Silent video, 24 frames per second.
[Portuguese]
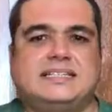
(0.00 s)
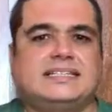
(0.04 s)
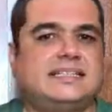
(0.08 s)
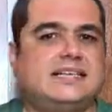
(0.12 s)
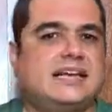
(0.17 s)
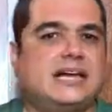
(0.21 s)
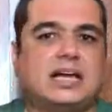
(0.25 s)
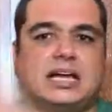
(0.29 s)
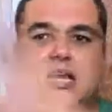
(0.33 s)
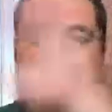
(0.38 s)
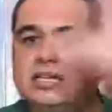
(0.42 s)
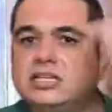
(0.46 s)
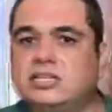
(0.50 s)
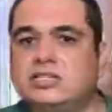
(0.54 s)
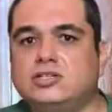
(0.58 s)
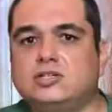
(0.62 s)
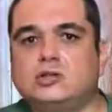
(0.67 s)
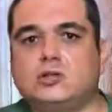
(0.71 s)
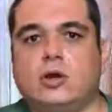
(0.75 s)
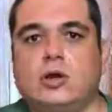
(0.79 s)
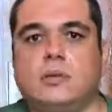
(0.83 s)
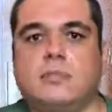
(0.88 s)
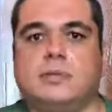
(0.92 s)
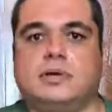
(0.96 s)
ser grandes
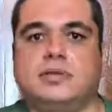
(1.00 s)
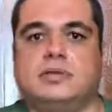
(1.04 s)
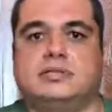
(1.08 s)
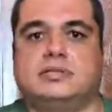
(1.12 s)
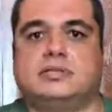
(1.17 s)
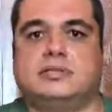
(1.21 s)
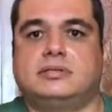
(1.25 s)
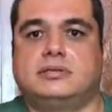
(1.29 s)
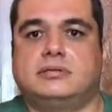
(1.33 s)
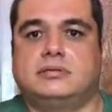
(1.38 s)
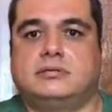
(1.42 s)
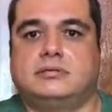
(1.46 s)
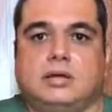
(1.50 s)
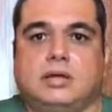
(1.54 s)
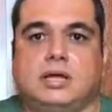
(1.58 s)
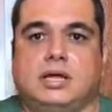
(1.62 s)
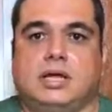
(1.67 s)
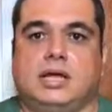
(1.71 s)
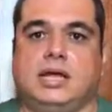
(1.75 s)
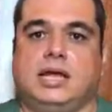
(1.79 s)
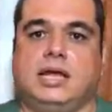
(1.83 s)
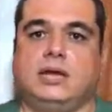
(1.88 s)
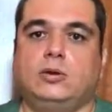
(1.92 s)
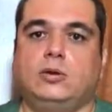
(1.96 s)
obras.
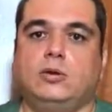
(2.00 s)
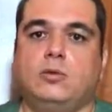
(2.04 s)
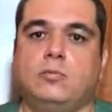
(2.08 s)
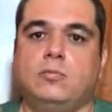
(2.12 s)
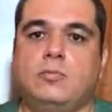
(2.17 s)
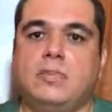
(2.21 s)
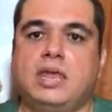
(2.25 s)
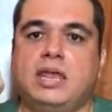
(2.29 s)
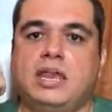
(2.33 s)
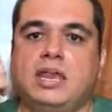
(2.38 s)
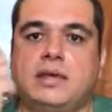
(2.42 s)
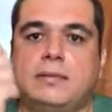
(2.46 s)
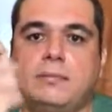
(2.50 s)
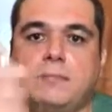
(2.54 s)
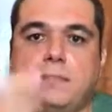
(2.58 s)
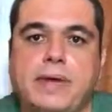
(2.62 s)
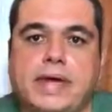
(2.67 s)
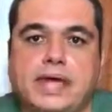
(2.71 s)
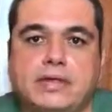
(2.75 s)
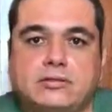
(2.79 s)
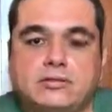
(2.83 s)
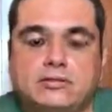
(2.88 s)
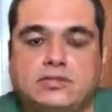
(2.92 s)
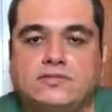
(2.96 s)
Ilumina
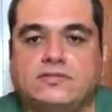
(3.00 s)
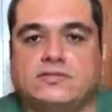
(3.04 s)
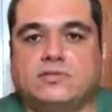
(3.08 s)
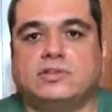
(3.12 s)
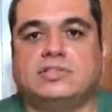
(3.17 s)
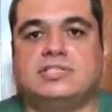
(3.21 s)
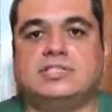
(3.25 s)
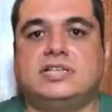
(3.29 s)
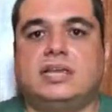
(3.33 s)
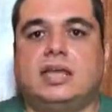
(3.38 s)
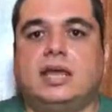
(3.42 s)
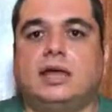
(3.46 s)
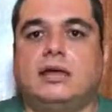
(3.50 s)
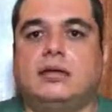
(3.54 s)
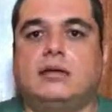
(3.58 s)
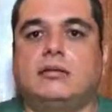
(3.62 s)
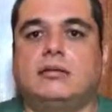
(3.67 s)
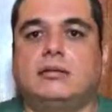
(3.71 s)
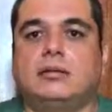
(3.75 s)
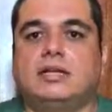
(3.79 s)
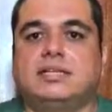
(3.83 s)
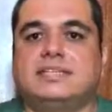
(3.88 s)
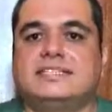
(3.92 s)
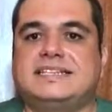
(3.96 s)
perto de você,
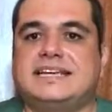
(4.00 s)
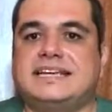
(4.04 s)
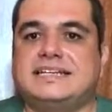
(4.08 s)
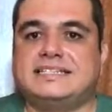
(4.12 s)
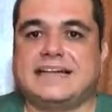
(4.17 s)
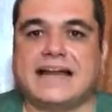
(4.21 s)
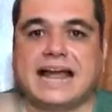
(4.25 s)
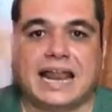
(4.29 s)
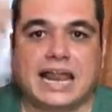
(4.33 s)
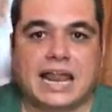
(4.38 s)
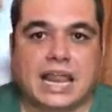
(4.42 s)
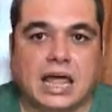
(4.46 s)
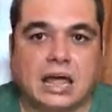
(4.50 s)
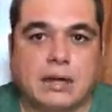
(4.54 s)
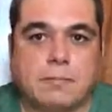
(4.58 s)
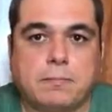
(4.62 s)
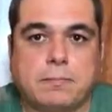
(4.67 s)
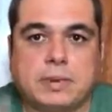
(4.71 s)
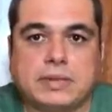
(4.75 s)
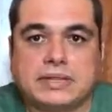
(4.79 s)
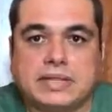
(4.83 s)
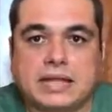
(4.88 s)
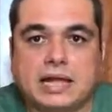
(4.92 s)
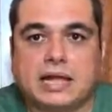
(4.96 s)
seja a
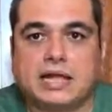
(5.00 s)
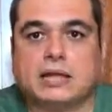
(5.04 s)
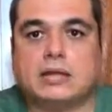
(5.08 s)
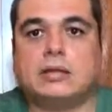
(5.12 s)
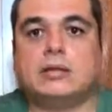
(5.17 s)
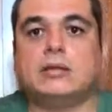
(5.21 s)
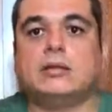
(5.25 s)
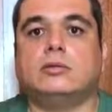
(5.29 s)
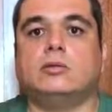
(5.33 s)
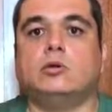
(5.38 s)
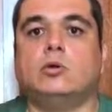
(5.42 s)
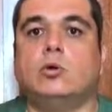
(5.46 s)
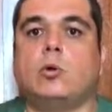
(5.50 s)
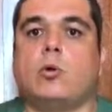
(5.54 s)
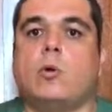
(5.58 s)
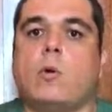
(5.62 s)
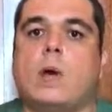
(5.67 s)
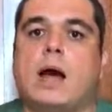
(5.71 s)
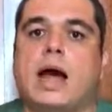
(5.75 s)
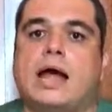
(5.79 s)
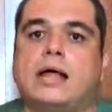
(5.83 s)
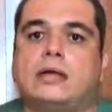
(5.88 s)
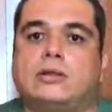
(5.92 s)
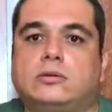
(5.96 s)
lâmpada do
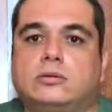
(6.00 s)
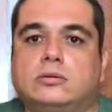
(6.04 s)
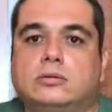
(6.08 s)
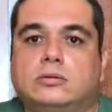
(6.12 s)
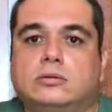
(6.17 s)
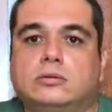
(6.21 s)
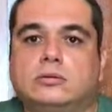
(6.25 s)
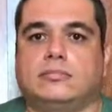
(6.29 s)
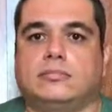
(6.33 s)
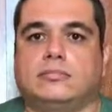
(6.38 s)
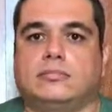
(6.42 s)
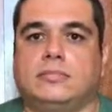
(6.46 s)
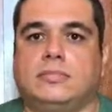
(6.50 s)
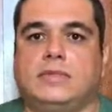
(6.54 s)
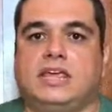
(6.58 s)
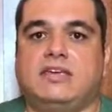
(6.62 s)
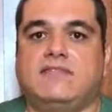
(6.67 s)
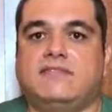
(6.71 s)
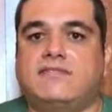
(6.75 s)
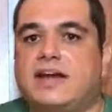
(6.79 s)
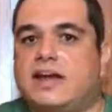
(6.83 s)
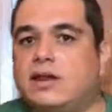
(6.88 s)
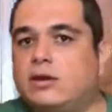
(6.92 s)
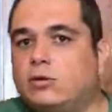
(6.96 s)
quarto que
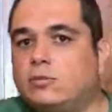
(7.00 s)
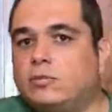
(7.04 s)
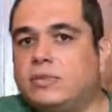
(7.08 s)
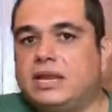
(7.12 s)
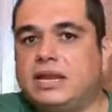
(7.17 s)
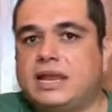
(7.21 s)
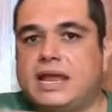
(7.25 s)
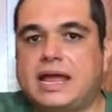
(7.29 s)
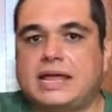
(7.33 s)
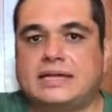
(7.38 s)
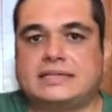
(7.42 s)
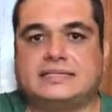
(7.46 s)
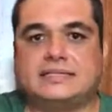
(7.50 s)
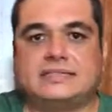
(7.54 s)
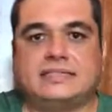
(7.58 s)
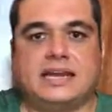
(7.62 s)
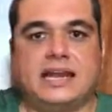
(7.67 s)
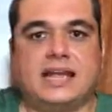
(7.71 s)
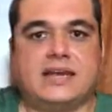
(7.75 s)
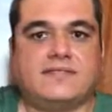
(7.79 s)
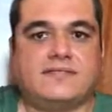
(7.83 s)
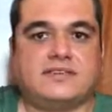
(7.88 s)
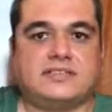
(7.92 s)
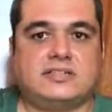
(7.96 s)
vai iluminar as
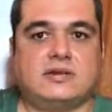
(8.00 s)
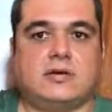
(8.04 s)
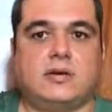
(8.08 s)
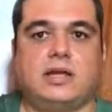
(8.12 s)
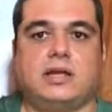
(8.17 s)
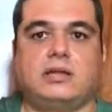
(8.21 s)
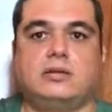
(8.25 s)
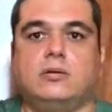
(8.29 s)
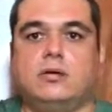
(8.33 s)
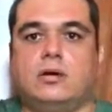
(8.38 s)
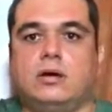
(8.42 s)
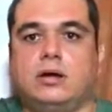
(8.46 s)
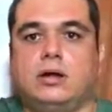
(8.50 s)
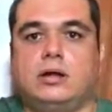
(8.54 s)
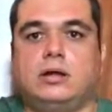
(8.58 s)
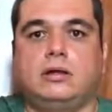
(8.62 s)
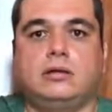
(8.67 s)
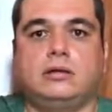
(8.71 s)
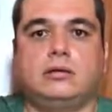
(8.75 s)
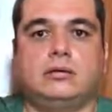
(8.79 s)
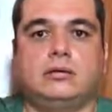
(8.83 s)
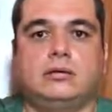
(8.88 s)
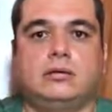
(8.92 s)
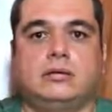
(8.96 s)
trevas ao redor.
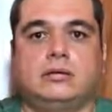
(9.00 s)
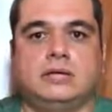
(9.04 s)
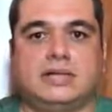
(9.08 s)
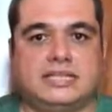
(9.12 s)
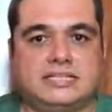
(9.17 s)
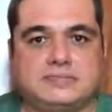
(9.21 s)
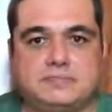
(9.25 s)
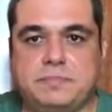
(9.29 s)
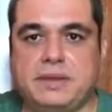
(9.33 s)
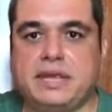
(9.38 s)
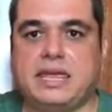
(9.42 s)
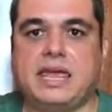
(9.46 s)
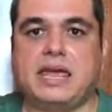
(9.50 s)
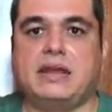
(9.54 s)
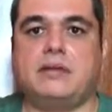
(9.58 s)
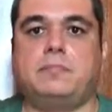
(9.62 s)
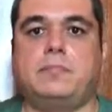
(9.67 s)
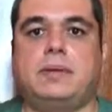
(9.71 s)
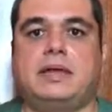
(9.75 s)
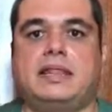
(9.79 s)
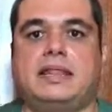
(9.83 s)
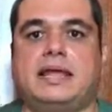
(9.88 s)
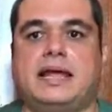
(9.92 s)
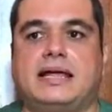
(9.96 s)
Nesse pequeno
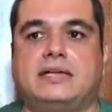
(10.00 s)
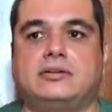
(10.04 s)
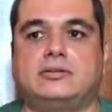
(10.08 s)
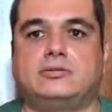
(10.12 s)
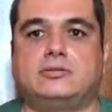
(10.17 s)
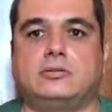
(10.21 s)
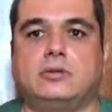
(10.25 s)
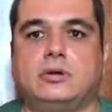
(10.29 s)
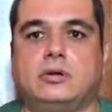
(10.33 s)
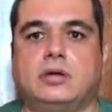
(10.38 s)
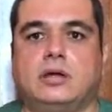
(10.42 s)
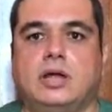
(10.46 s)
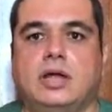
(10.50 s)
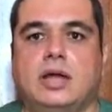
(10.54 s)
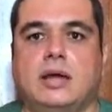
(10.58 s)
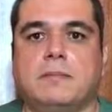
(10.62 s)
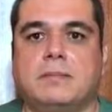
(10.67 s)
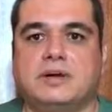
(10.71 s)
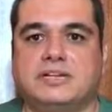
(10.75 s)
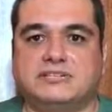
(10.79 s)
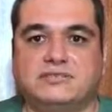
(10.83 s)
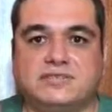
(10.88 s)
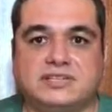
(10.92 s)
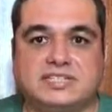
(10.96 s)
pedaço,
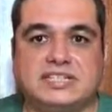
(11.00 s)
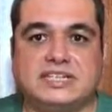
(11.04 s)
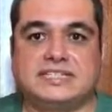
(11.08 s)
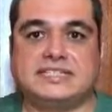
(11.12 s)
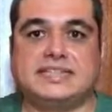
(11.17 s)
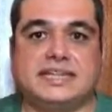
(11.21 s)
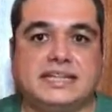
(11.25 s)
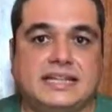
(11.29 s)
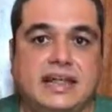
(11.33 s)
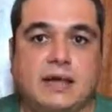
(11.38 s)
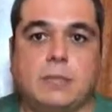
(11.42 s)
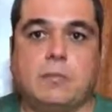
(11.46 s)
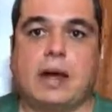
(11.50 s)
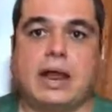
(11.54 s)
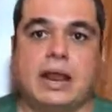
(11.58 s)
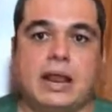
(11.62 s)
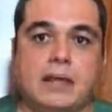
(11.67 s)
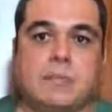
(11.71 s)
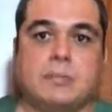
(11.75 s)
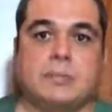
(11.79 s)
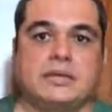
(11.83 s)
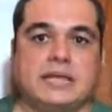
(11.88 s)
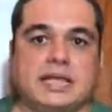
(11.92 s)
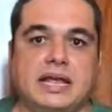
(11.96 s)
mas se você acender uma
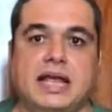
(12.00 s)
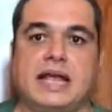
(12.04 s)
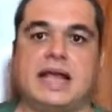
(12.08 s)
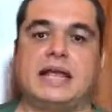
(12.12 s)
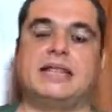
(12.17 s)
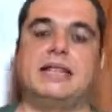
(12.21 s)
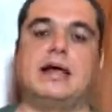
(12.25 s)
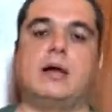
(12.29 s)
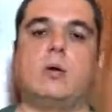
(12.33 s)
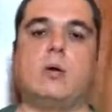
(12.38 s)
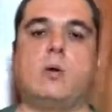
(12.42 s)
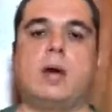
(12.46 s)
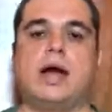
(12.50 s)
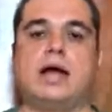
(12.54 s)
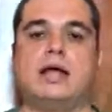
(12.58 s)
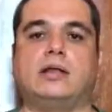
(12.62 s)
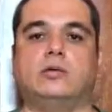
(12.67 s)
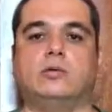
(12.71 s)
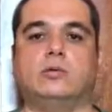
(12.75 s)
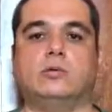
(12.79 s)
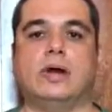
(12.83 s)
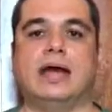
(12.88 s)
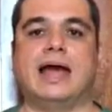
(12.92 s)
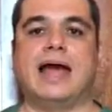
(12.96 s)
lâmpada em cada
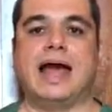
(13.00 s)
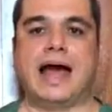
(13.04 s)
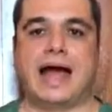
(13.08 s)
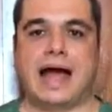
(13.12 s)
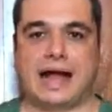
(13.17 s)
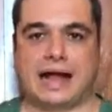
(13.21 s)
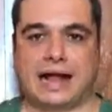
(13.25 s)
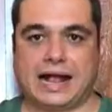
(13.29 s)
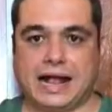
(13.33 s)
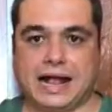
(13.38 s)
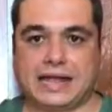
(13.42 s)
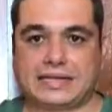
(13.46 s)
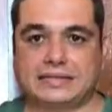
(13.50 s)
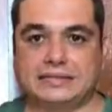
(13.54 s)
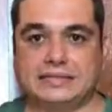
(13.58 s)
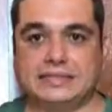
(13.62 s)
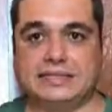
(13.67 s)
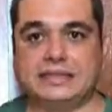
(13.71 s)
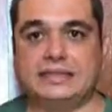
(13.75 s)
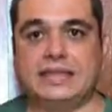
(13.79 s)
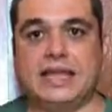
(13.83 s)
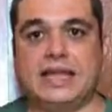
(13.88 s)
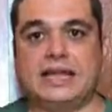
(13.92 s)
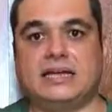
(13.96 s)
quarto, a casa
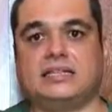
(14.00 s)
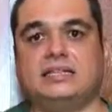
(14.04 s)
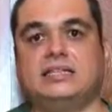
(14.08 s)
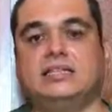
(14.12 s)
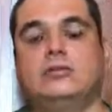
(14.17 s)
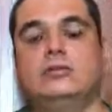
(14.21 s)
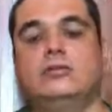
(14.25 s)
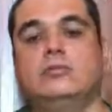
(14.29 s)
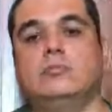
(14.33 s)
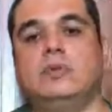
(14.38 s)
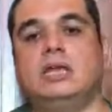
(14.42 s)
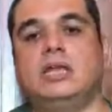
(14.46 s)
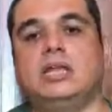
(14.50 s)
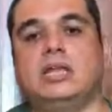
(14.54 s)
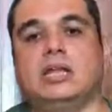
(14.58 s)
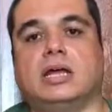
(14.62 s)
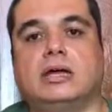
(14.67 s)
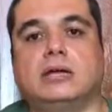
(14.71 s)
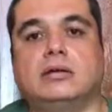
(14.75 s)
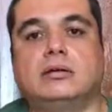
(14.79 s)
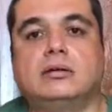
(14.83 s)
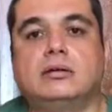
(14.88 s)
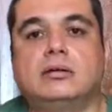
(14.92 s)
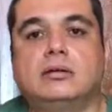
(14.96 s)
inteira se ilumina.